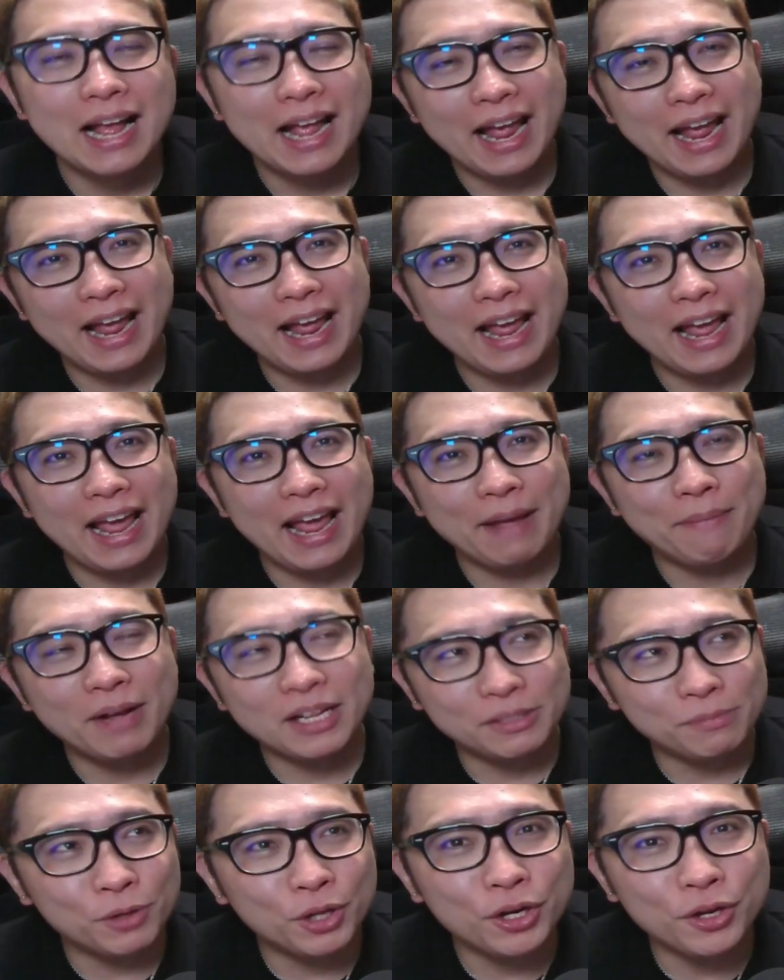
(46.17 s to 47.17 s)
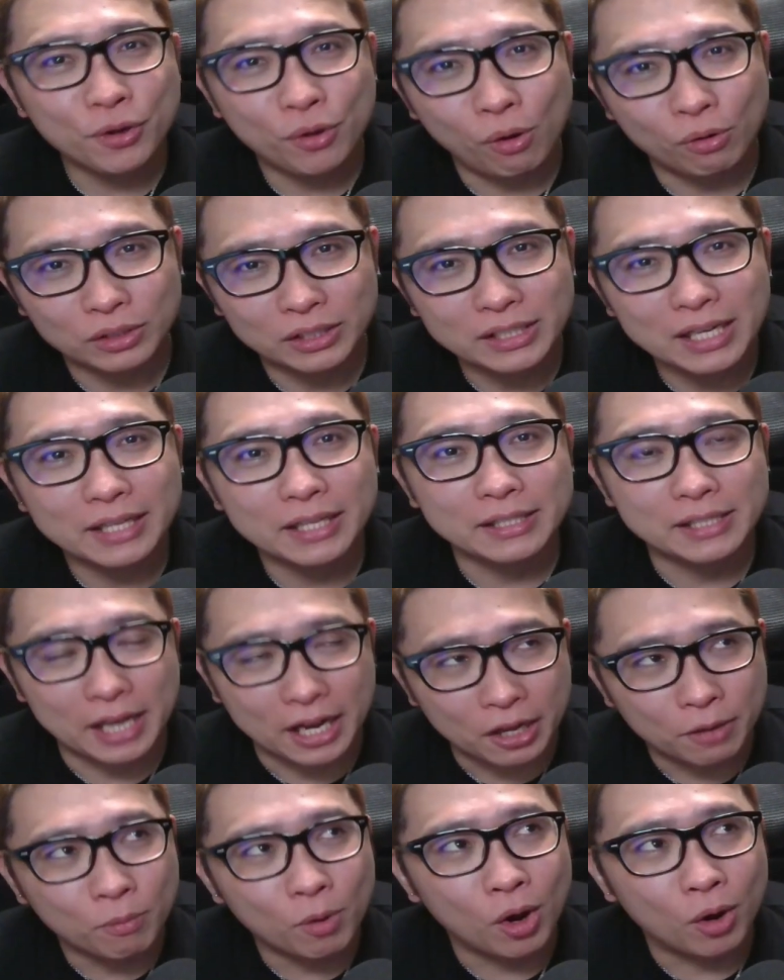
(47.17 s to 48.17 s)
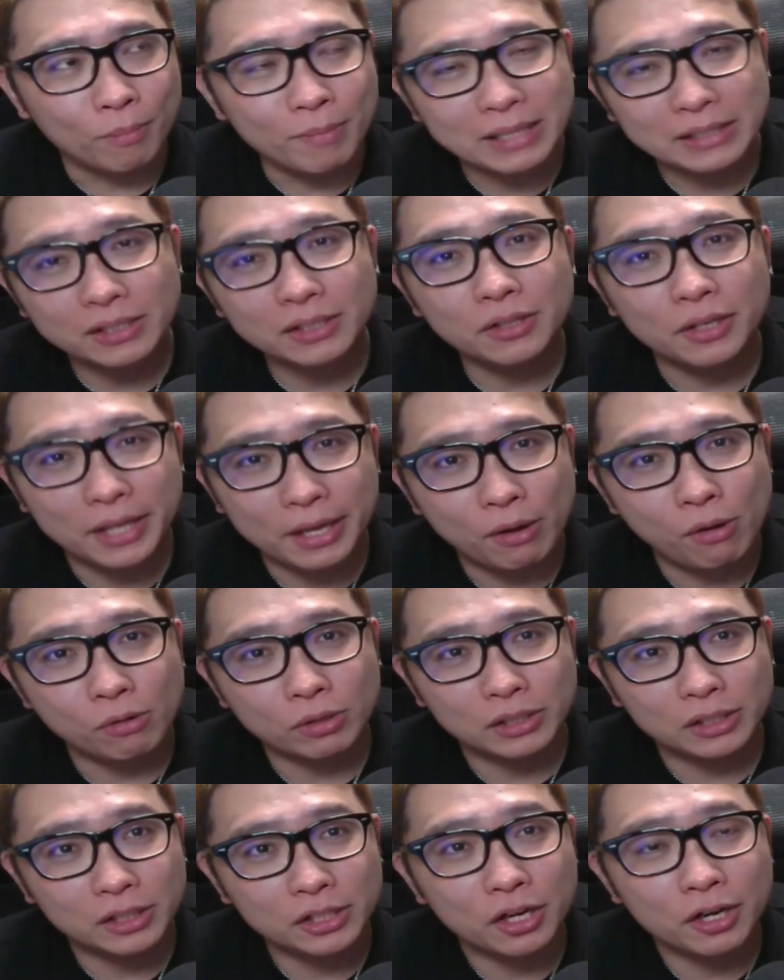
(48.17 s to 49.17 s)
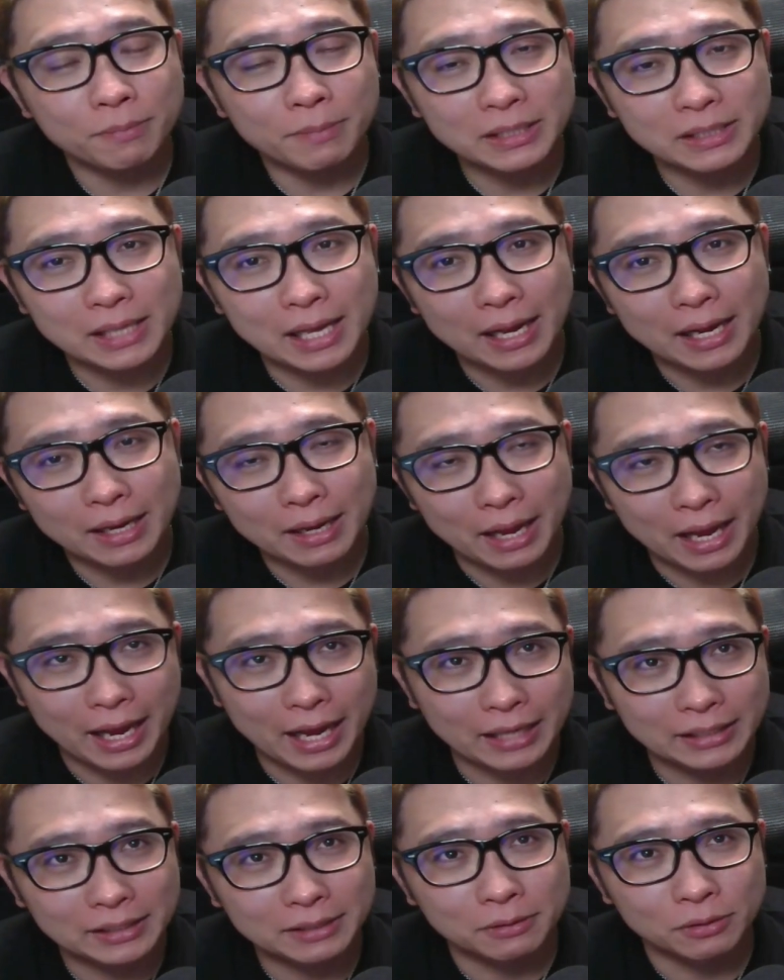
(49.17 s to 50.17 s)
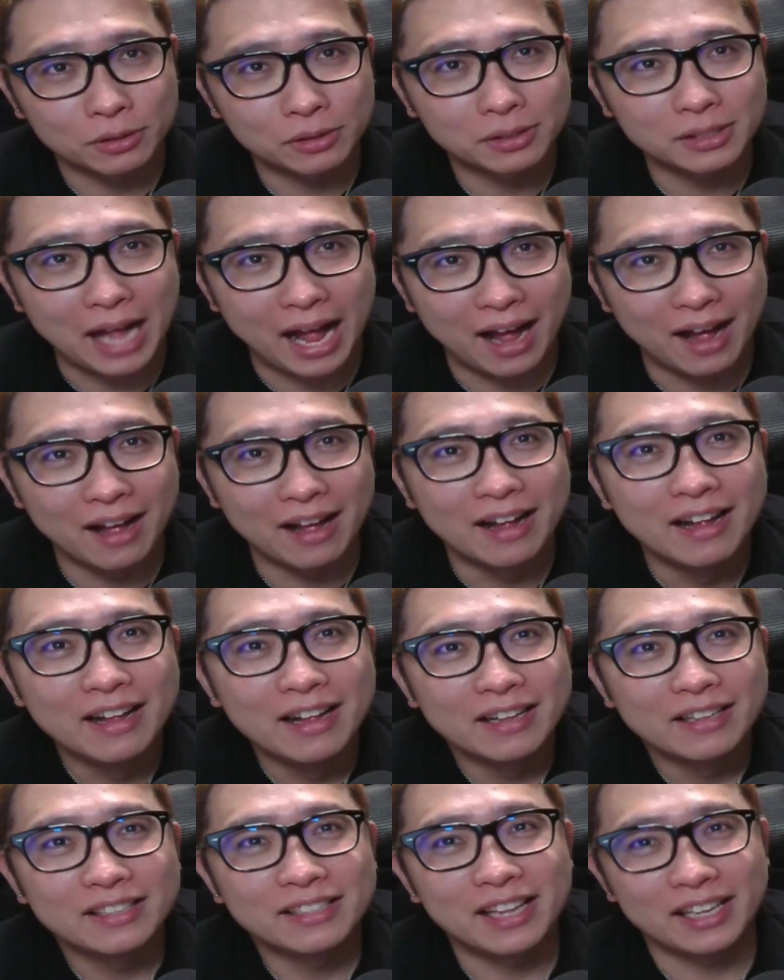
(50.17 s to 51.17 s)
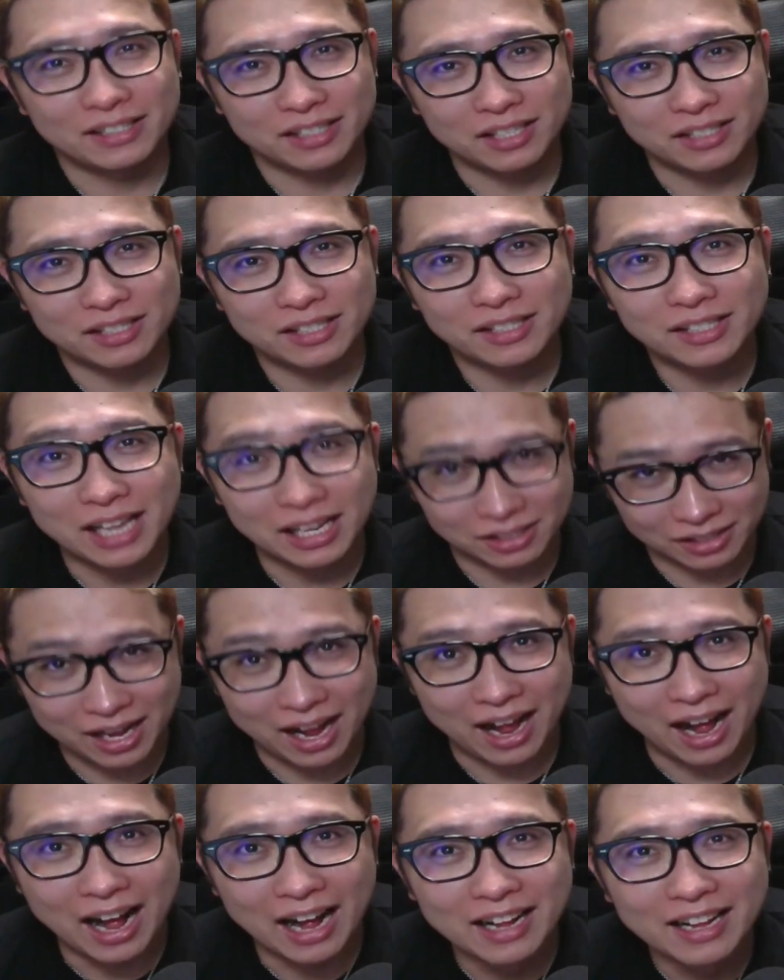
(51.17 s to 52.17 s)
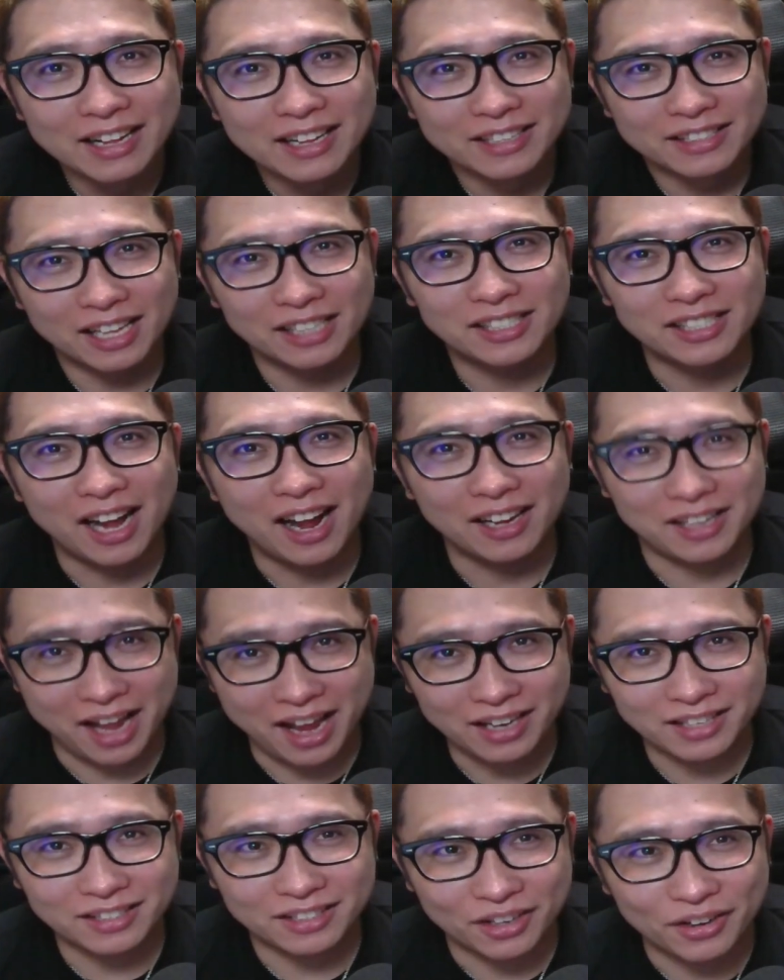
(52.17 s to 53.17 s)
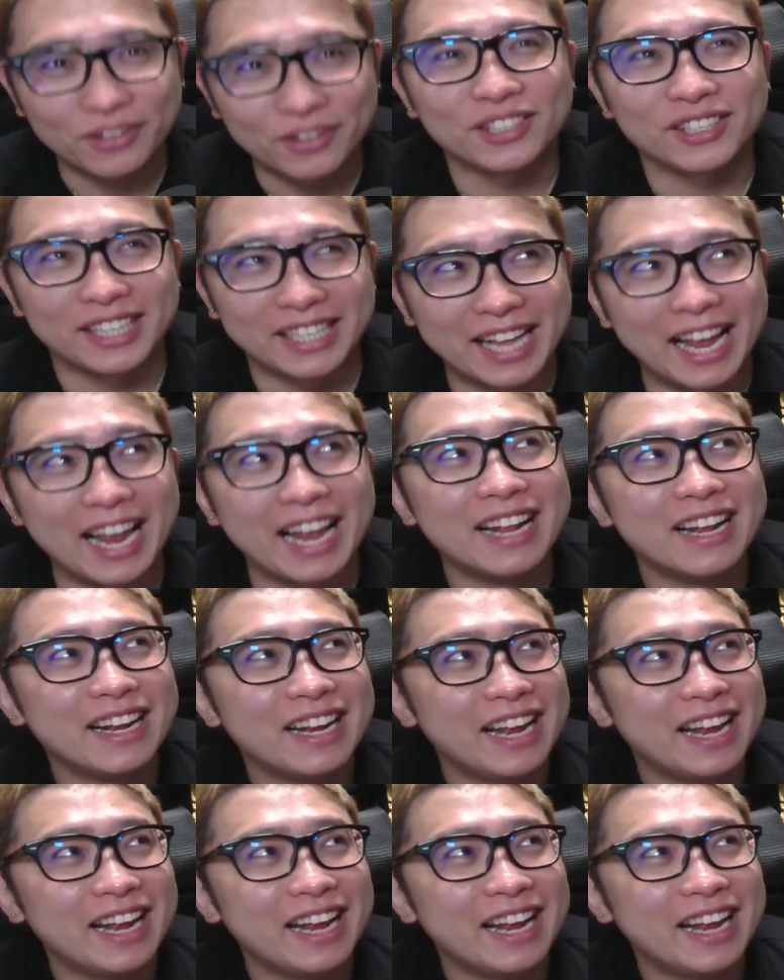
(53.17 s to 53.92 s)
えー、まあ、いつも通りの告知なんですけれども、まあ、ずっとね、告知しておりますが、えー、スター、デスダスダスター、ダスターテンということでね、